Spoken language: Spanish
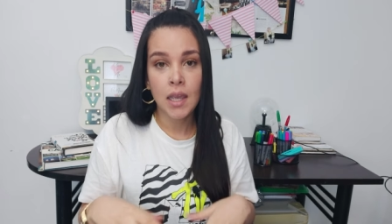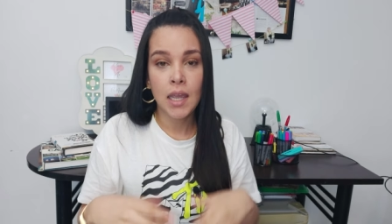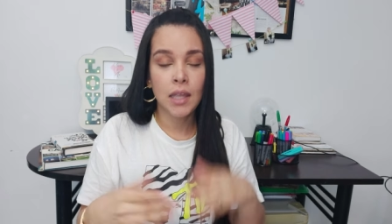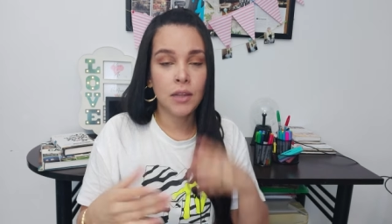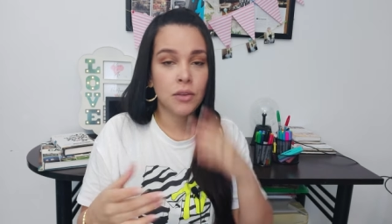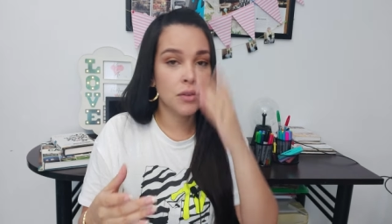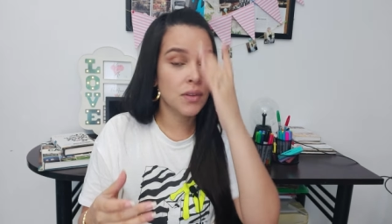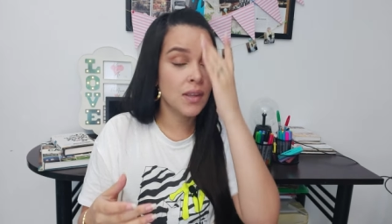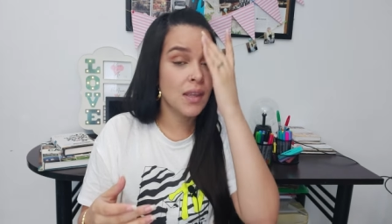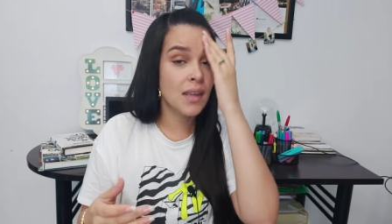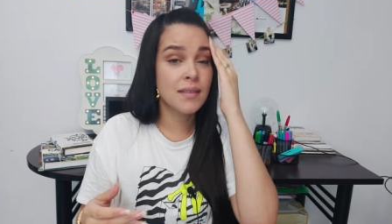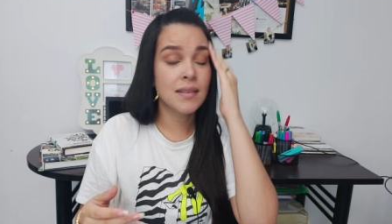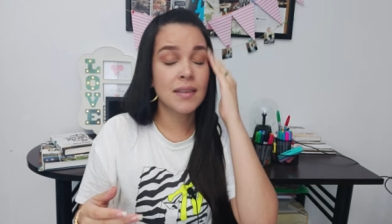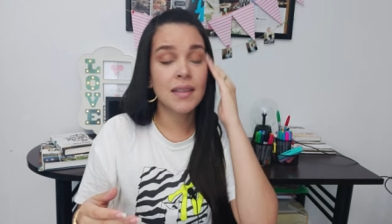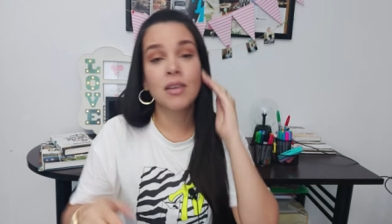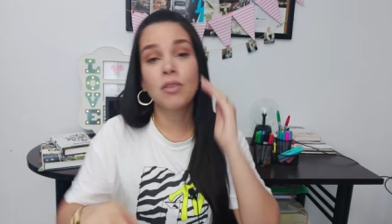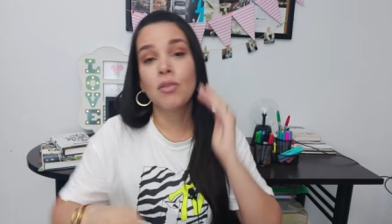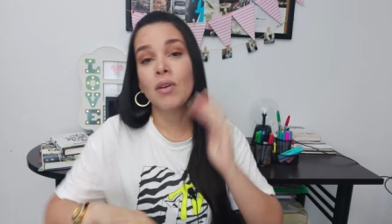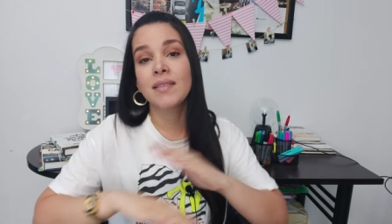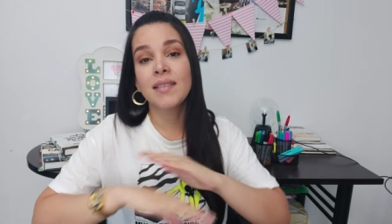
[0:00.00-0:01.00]
Entonces
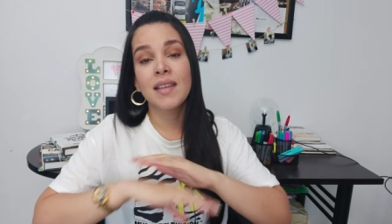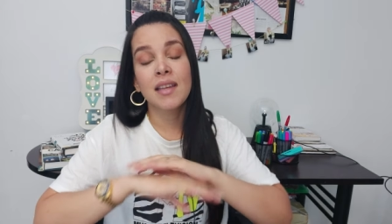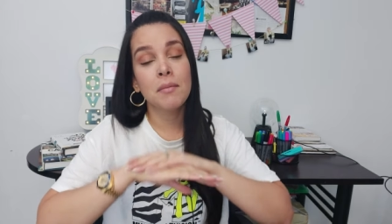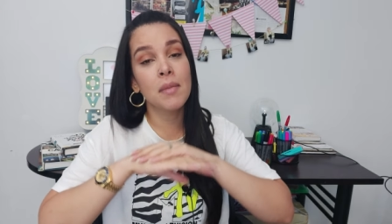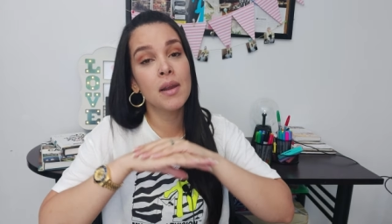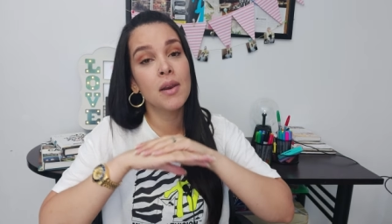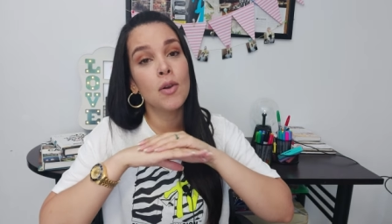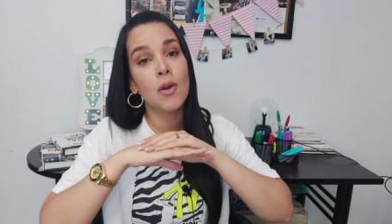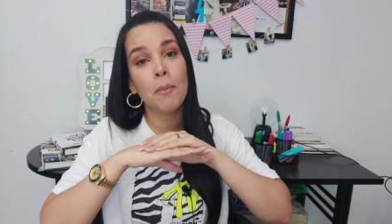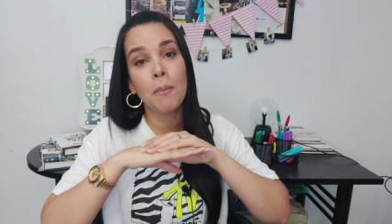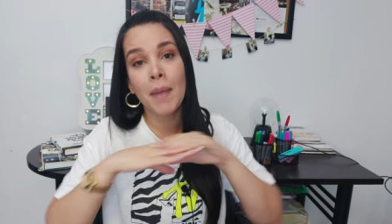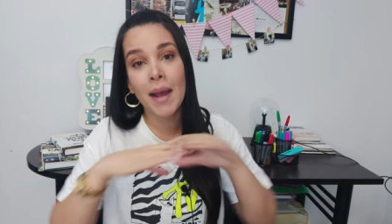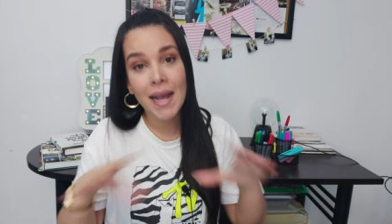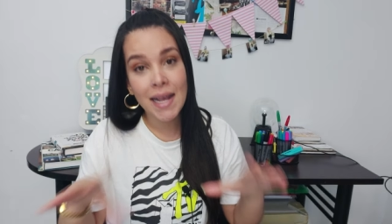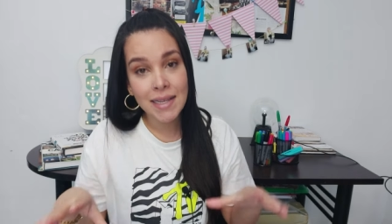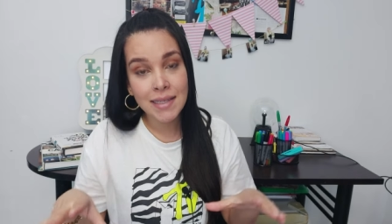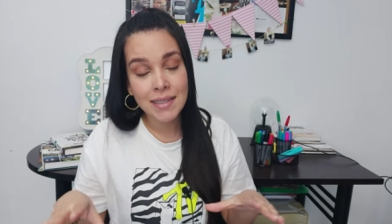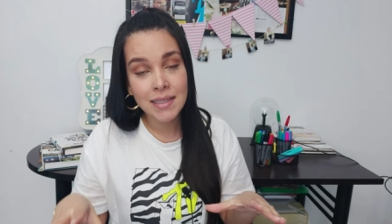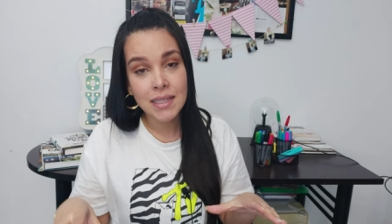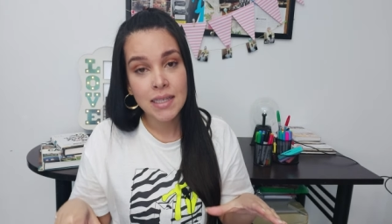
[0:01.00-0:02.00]
decidí no hacérmelo
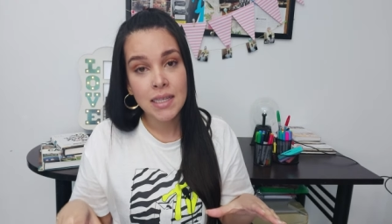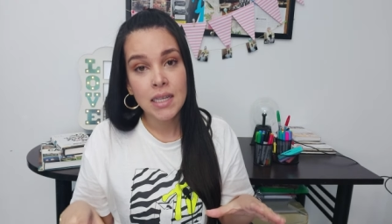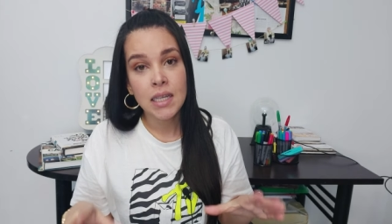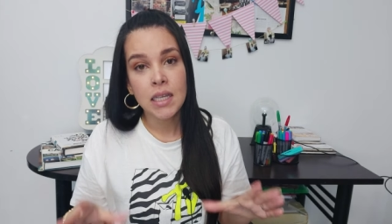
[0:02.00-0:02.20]
más